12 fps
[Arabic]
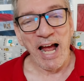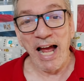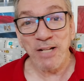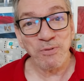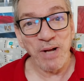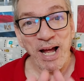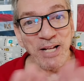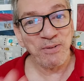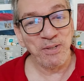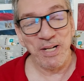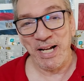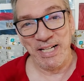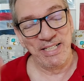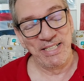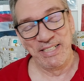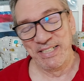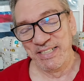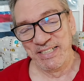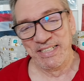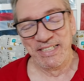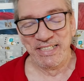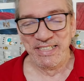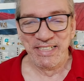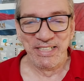عدوى عدوى يعني
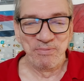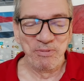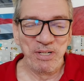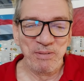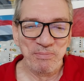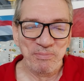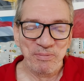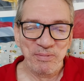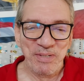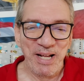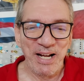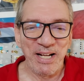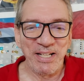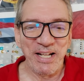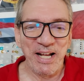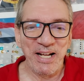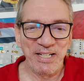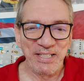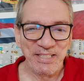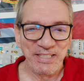مهم حاجه تضحك